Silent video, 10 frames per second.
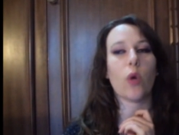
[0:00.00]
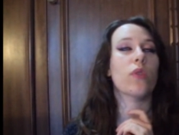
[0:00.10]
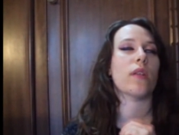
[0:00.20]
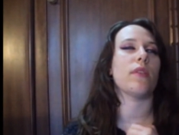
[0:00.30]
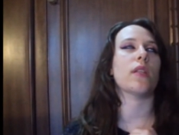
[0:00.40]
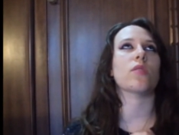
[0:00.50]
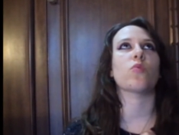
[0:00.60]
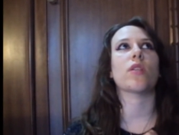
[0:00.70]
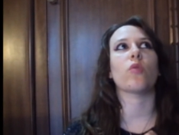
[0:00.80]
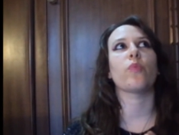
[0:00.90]
una divinità,
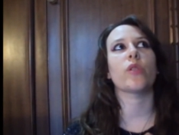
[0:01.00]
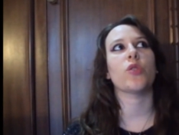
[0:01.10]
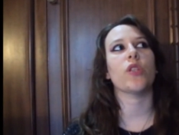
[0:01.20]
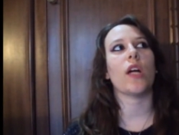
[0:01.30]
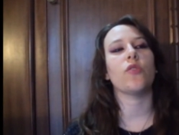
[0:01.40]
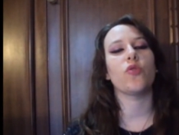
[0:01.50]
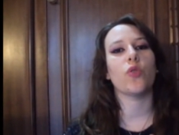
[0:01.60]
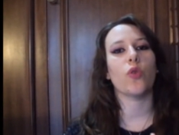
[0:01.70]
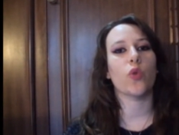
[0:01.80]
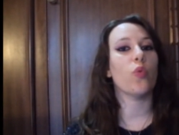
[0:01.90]
scusate, un
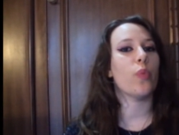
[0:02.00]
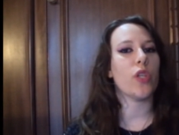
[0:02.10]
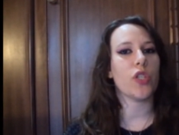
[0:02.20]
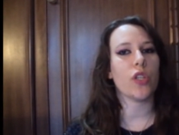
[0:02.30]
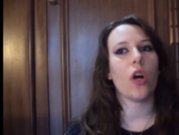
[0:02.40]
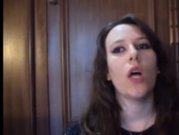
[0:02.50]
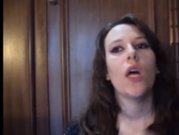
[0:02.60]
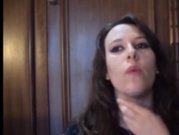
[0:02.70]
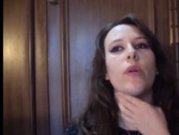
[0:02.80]
personaggio duplice, no?